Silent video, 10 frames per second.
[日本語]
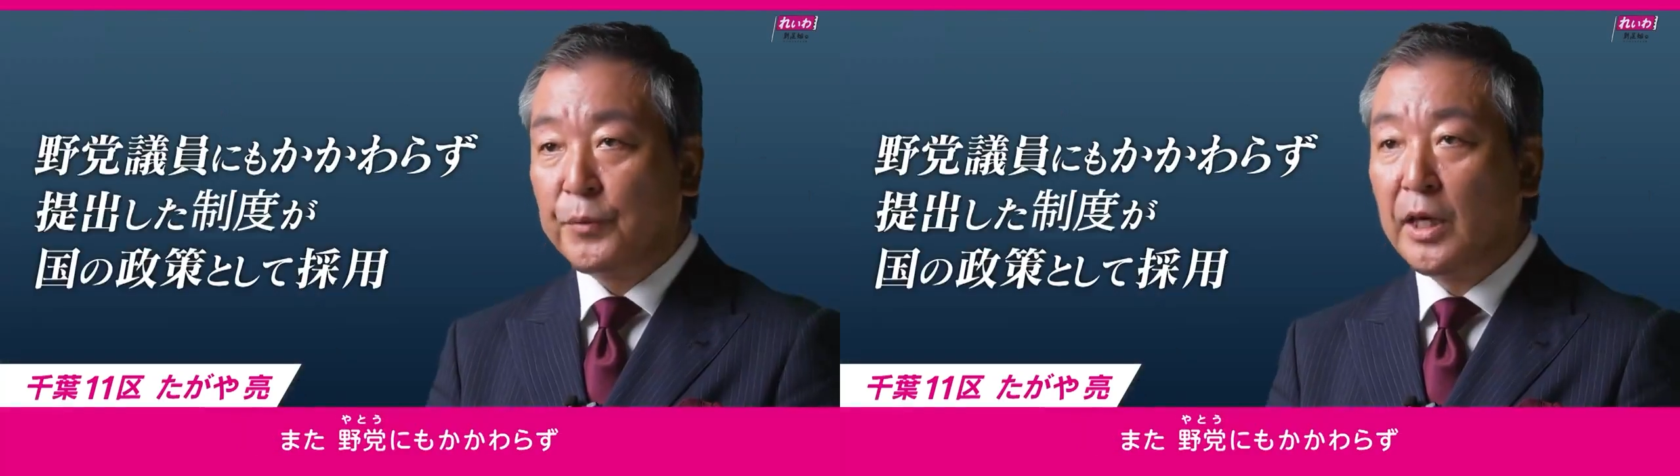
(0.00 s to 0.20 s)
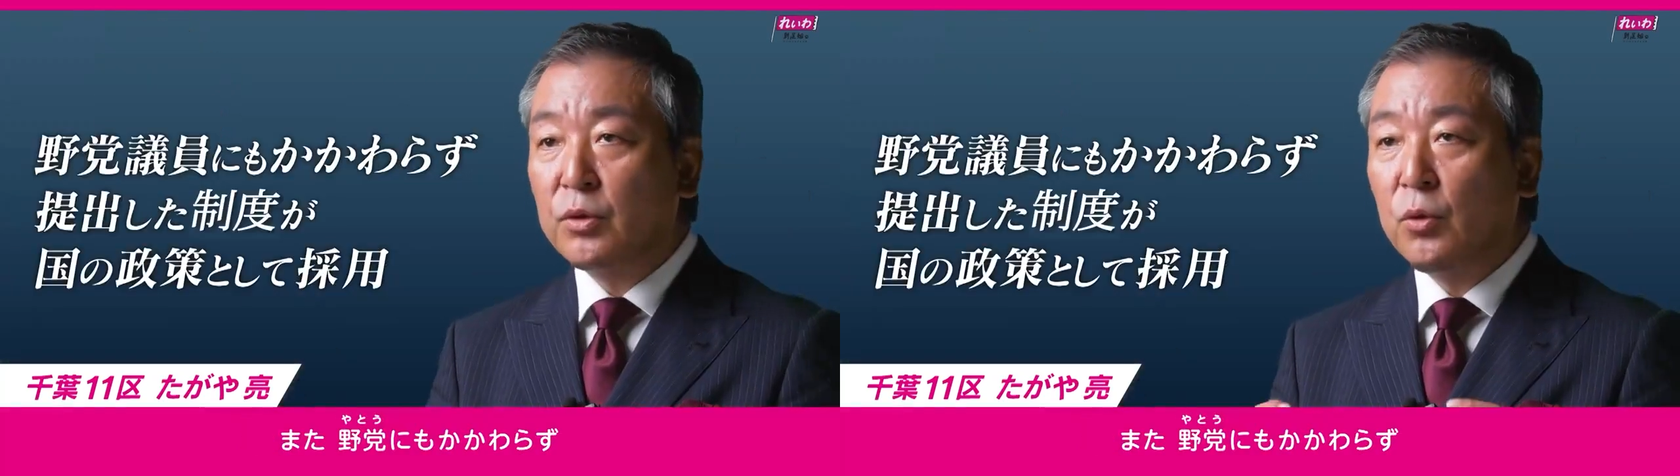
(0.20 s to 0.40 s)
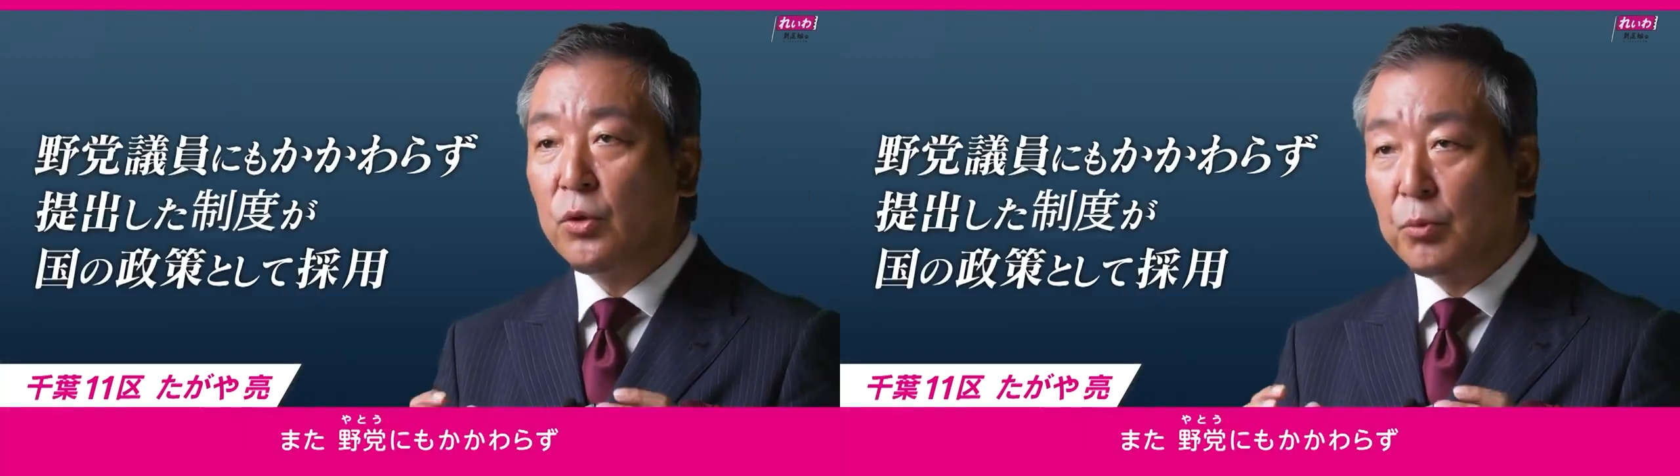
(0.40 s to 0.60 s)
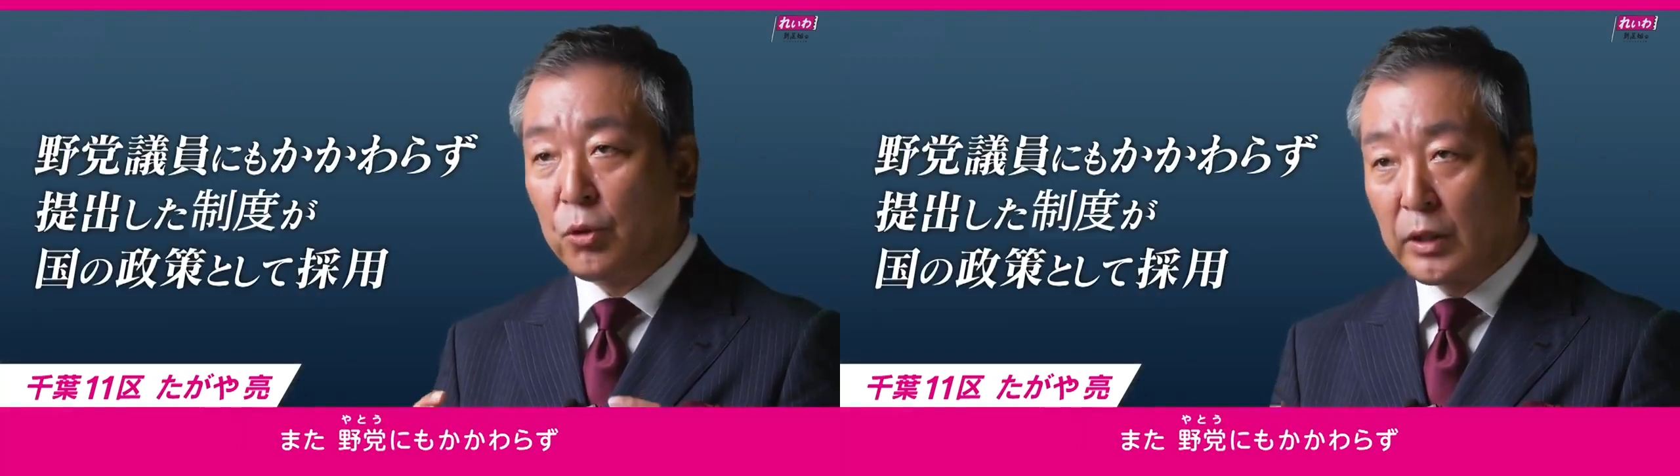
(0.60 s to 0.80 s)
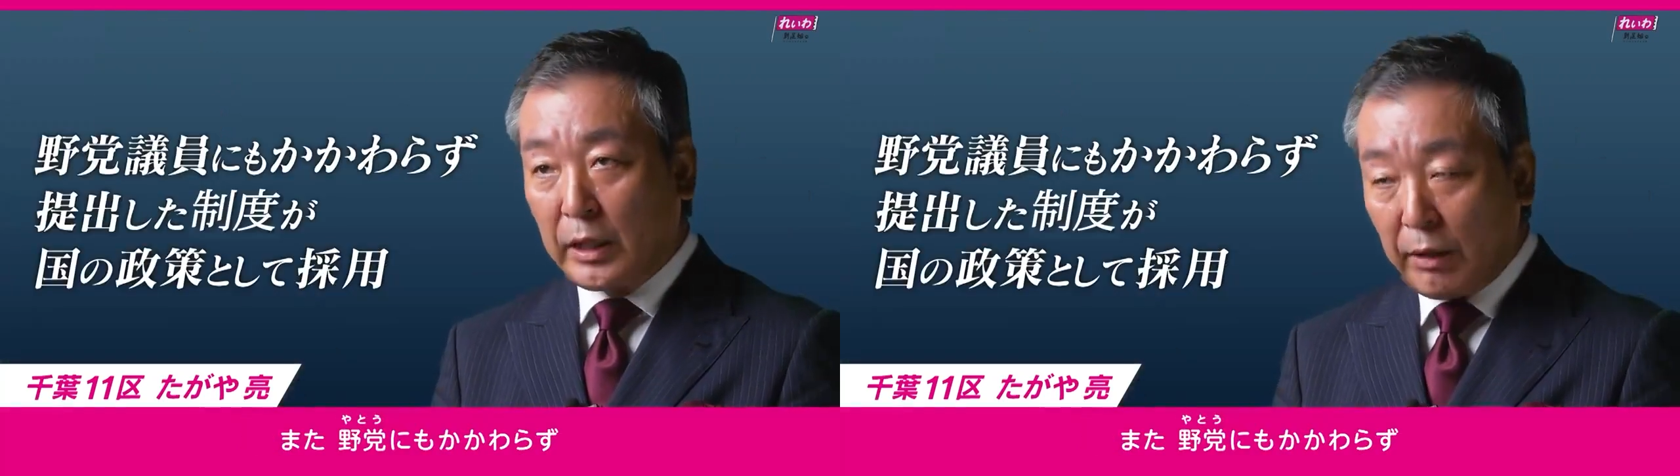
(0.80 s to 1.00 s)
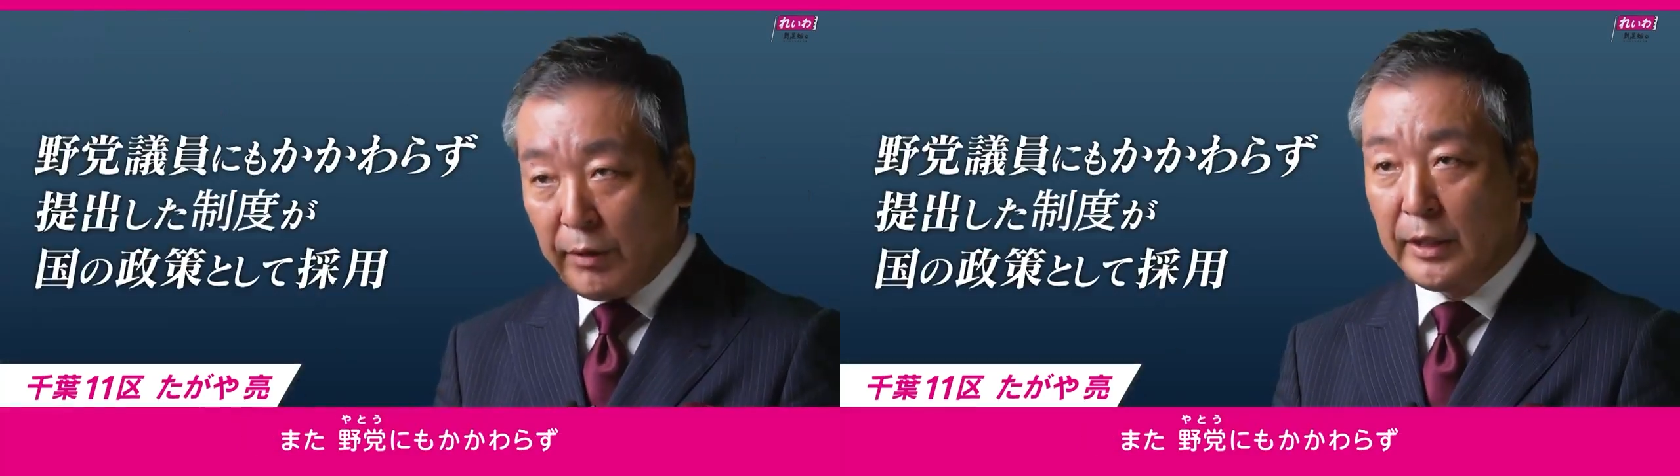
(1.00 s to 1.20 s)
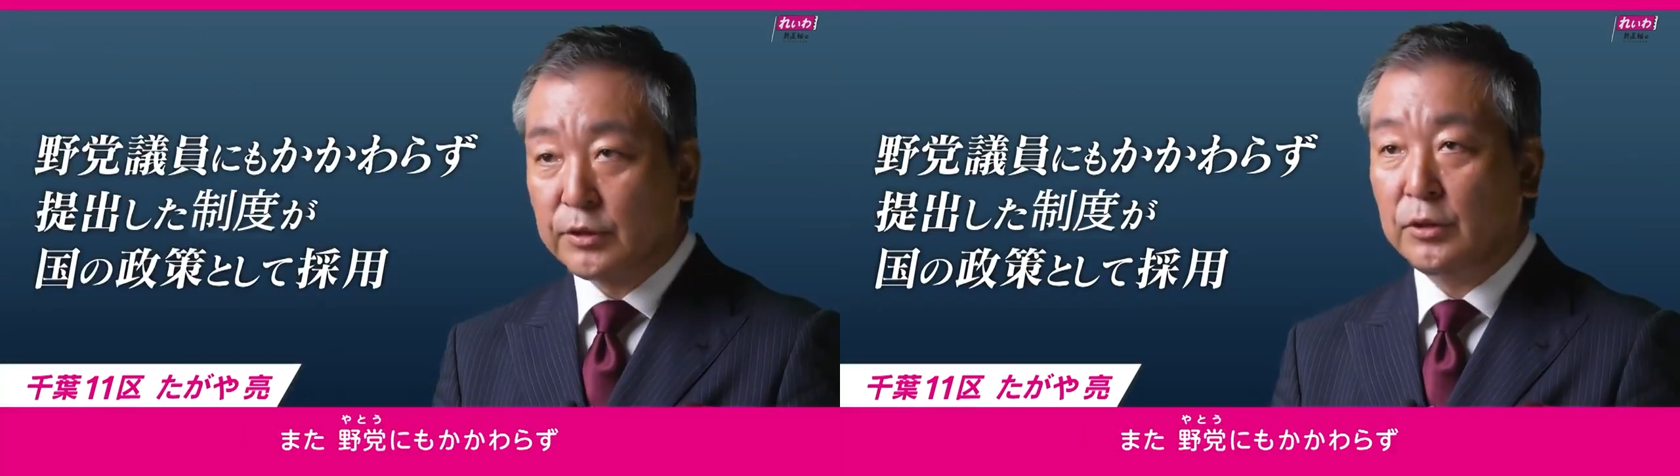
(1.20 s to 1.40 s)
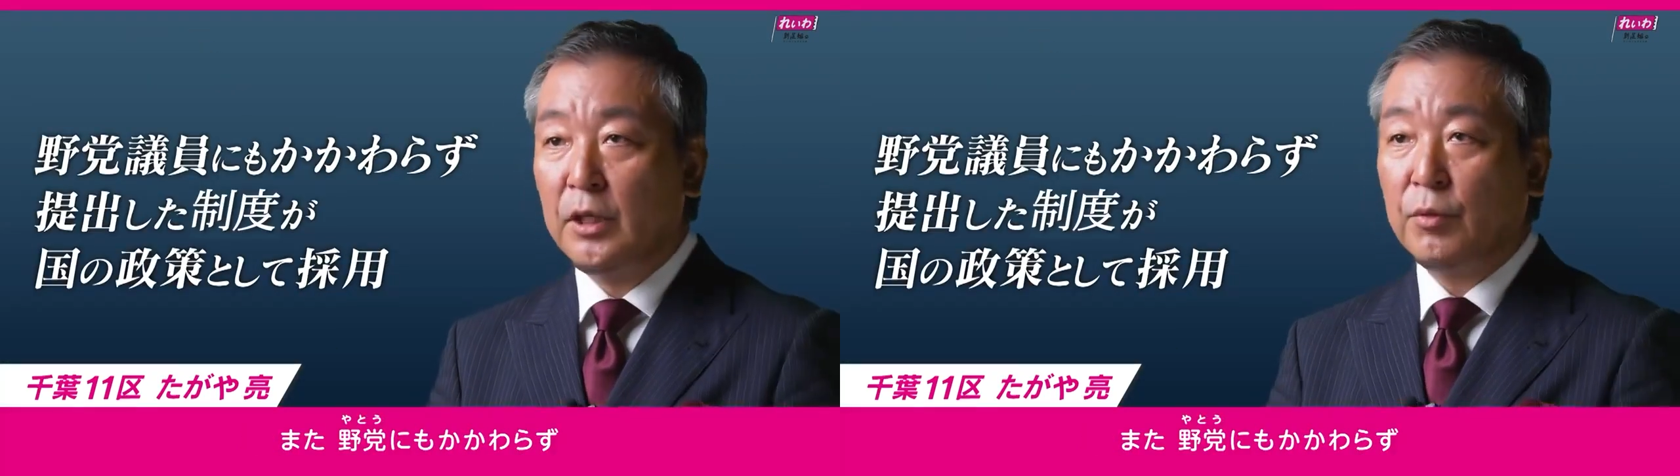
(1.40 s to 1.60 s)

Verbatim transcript: 野党にもかかわらず